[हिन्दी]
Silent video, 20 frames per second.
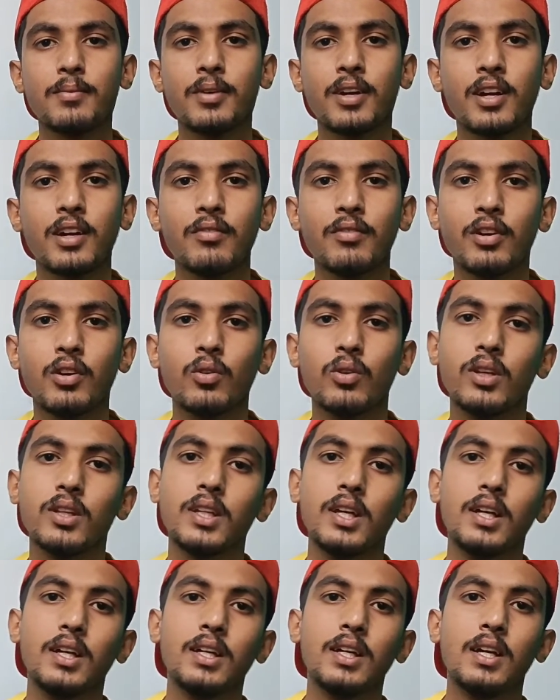में कन्वर्ट हो
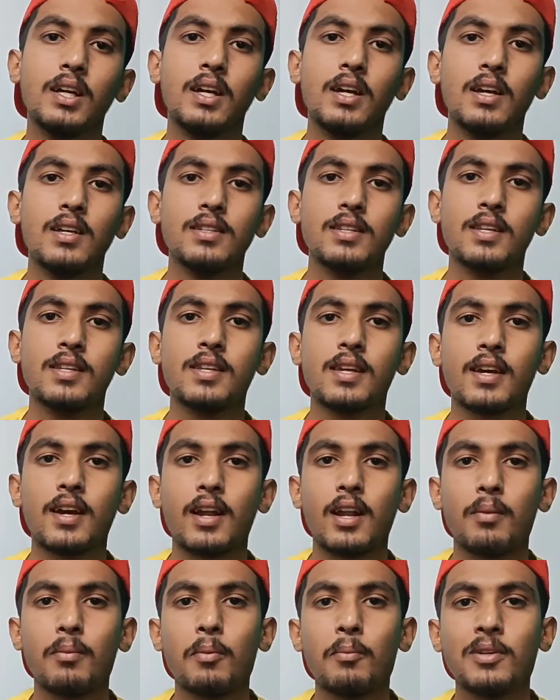जाता है जिससे
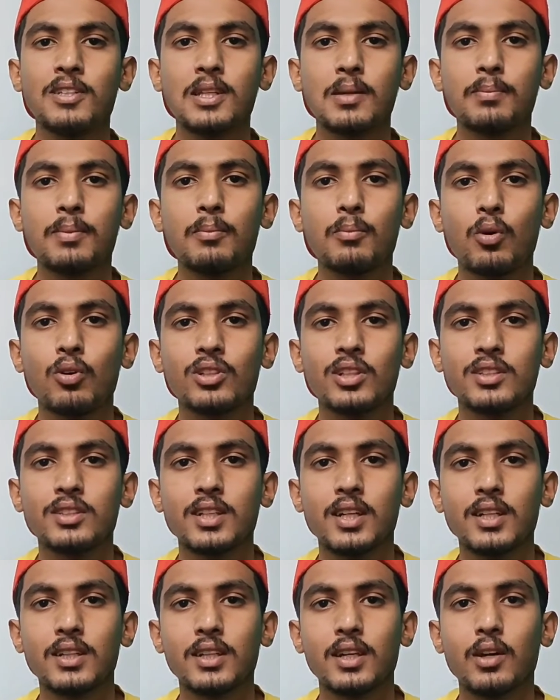कारण हमें मसल पम्प बहुत
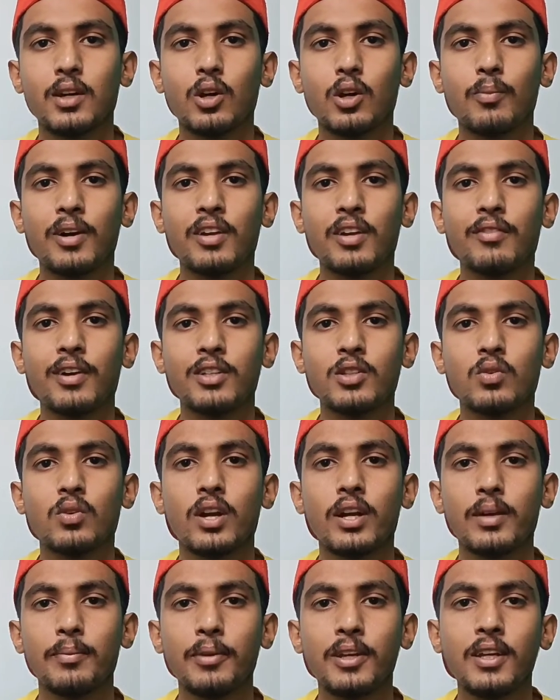अच्छा आता है और हमारी
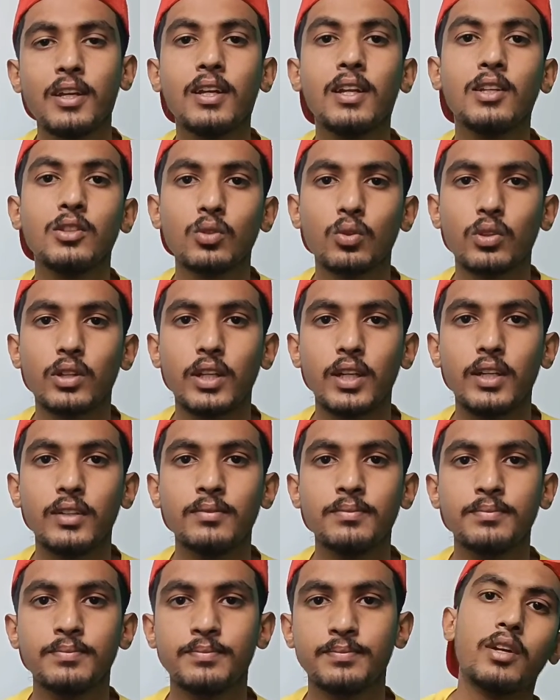वेस्कुलरिटी भी इंक्रीज़ होती है
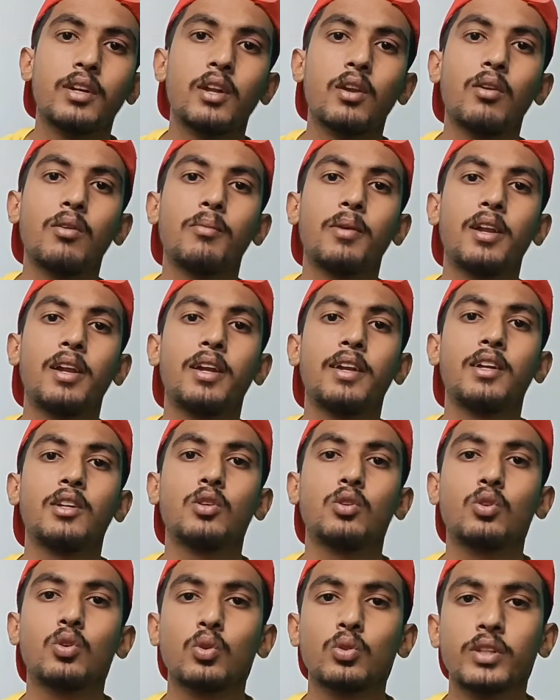सिट्रोलिन मालेट की
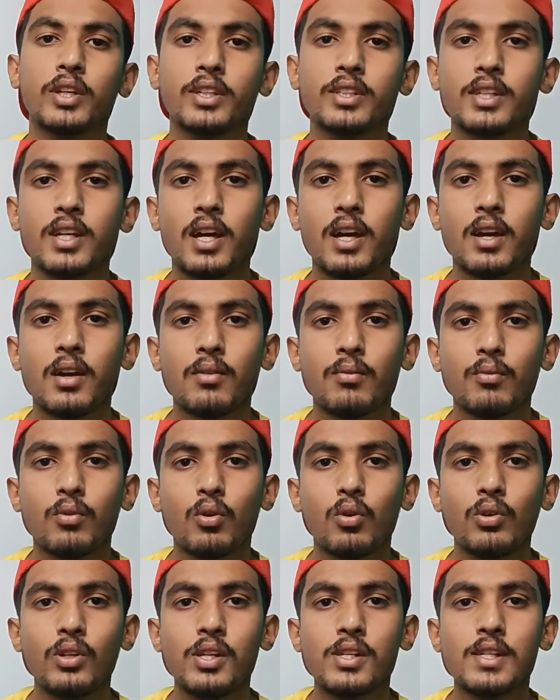जो डोसेज है
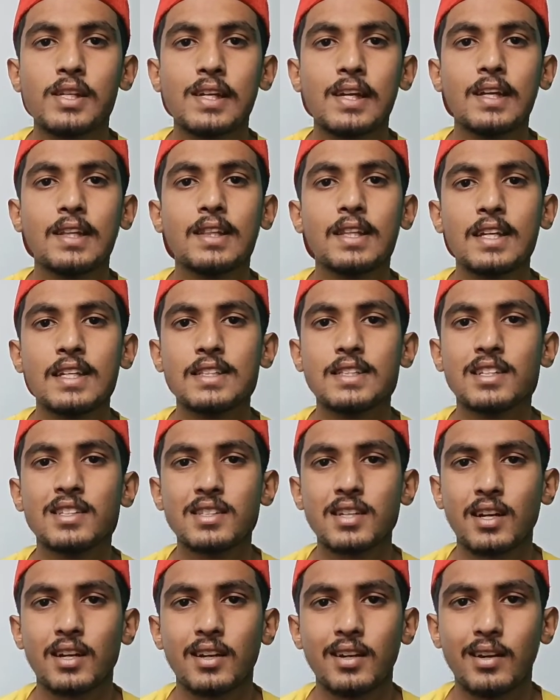वो होनी चाहिए तीन से
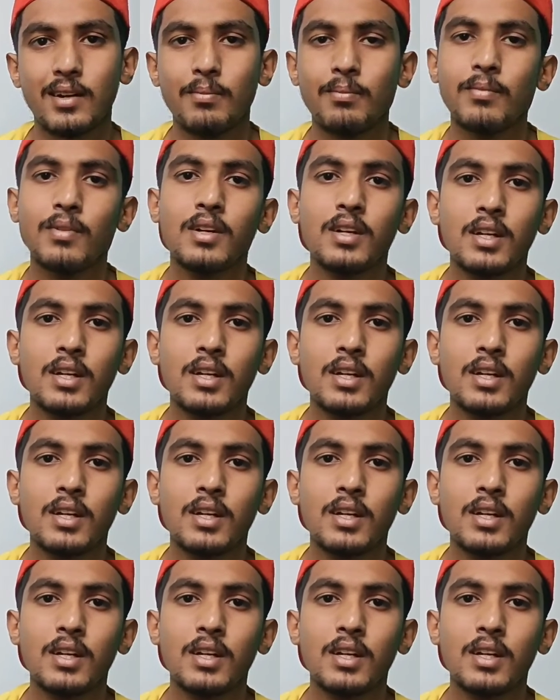चार ग्राम